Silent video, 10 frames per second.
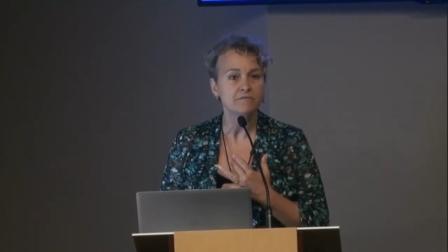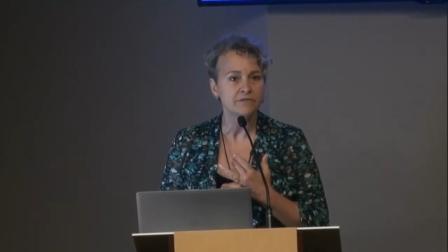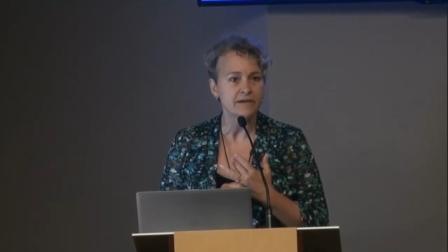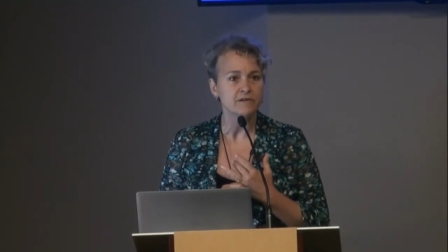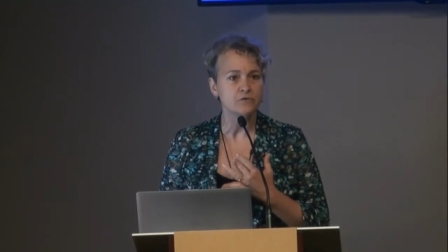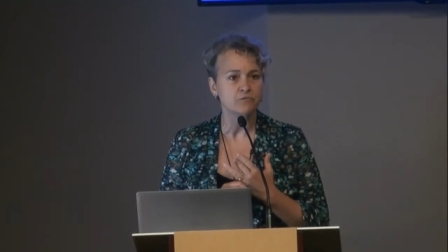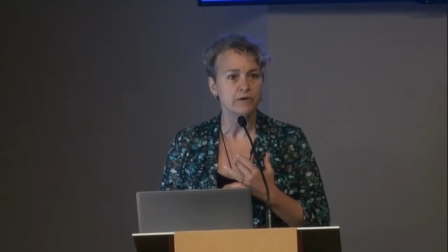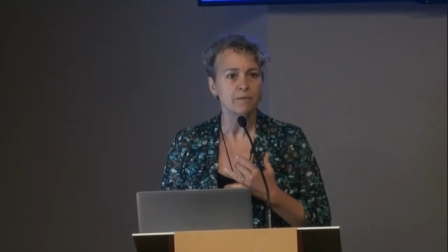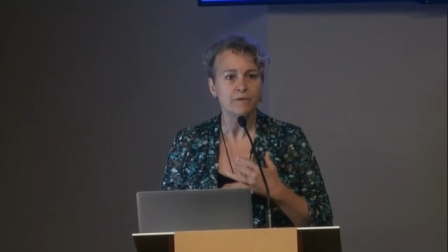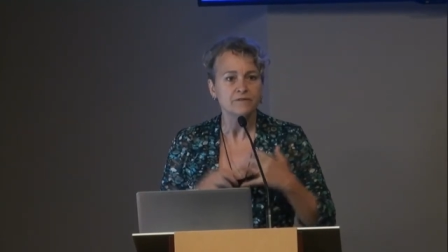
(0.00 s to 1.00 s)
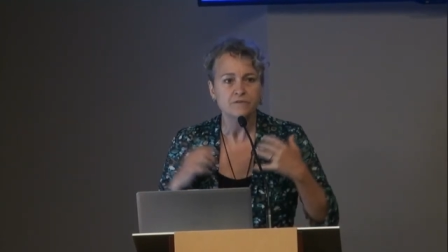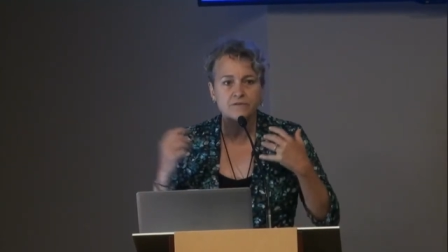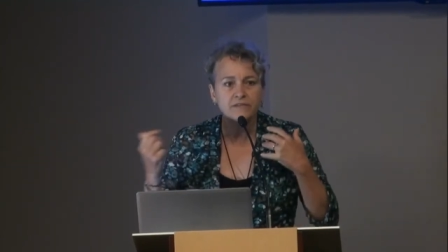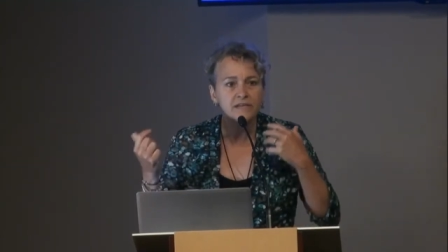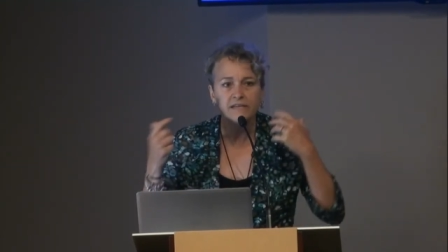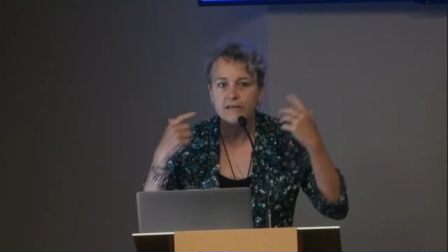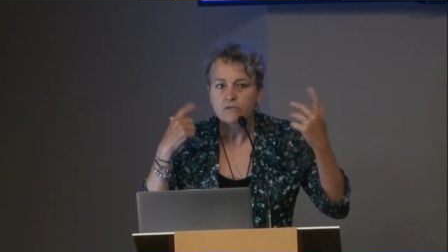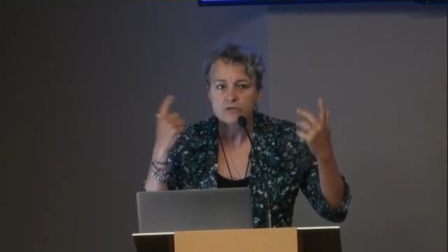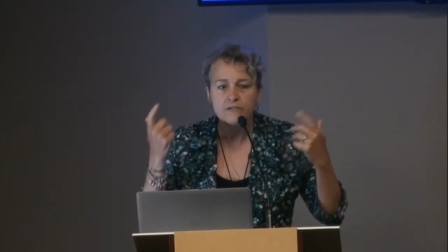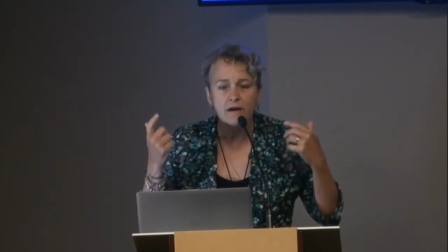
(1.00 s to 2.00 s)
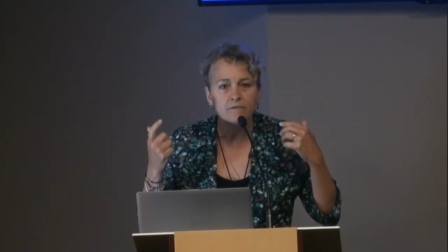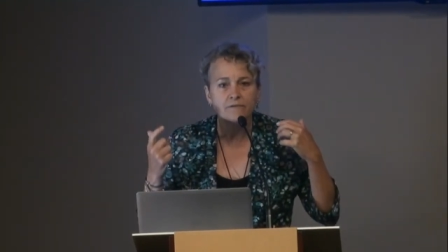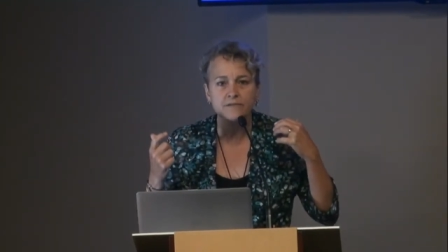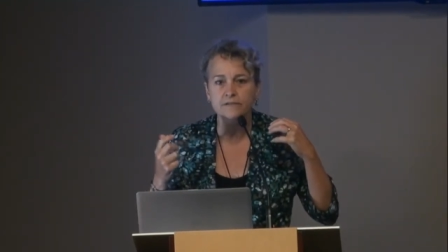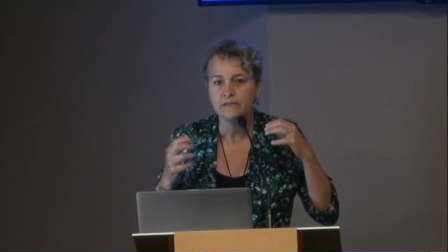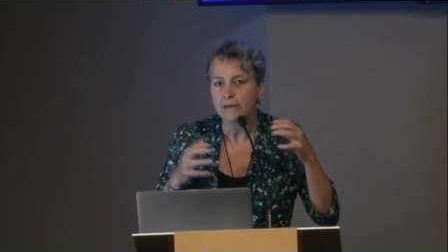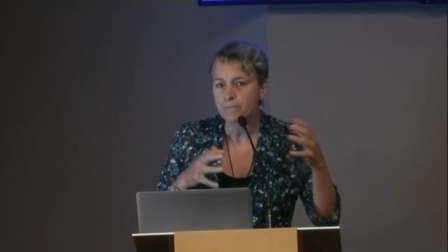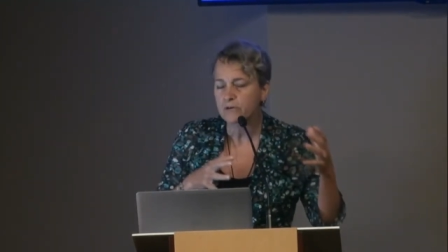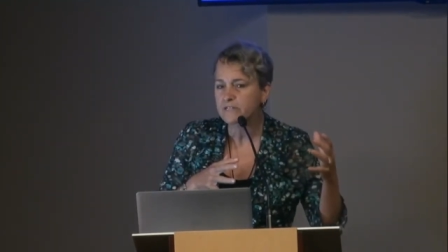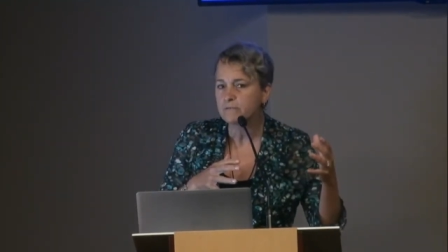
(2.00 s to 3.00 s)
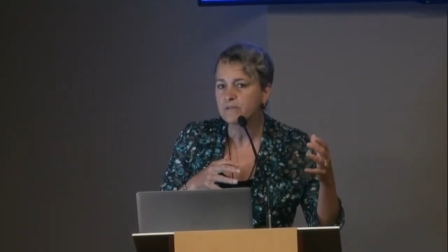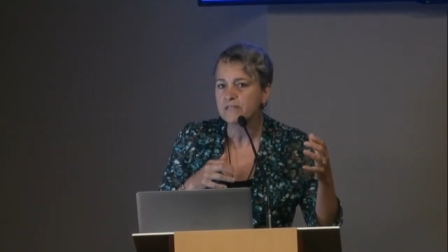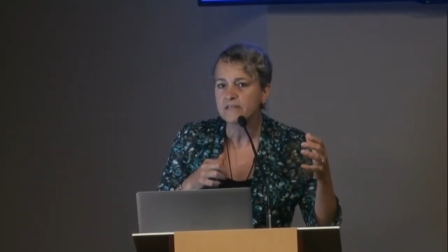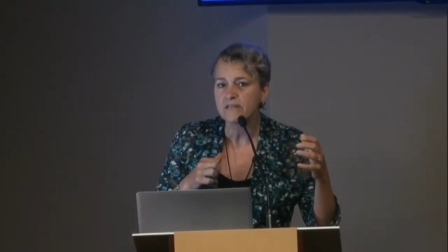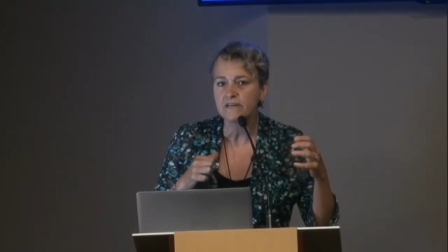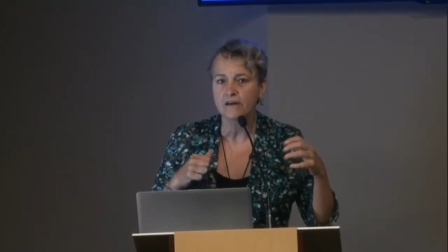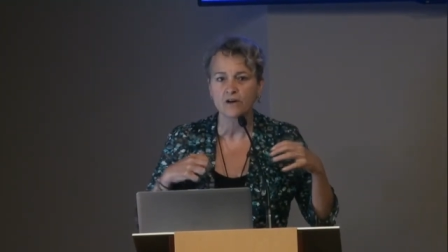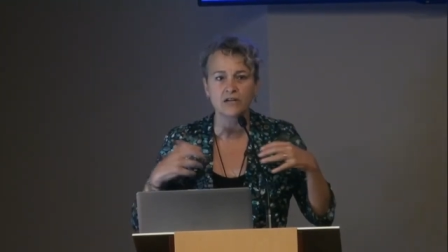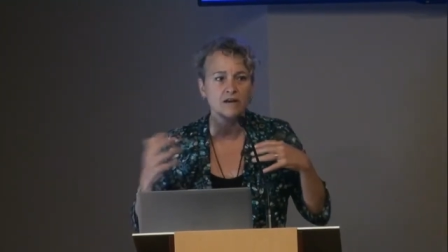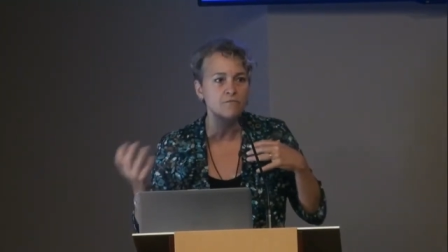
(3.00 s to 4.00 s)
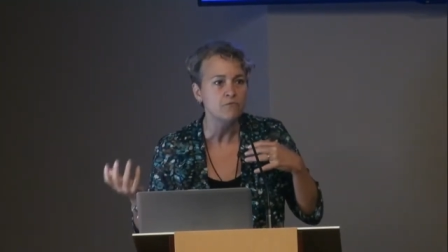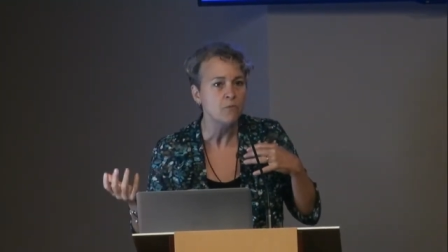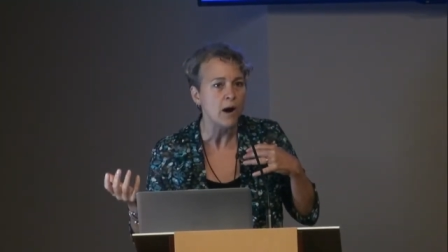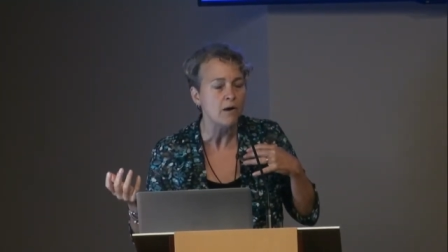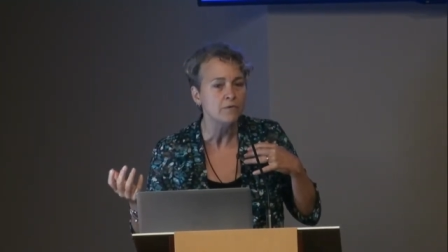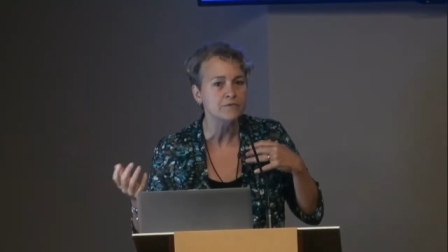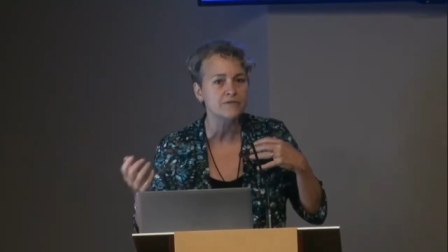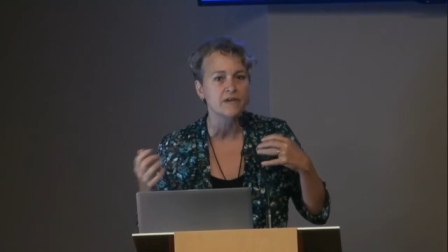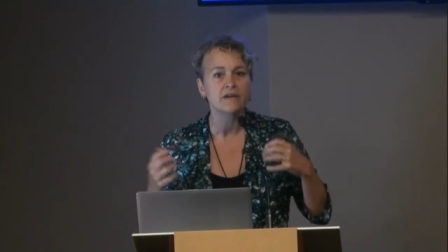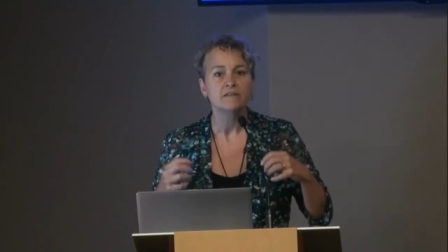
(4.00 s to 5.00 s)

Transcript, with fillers: évidents souvent parce que c'est des liens de sens, c'est de la proximité, de l'influence,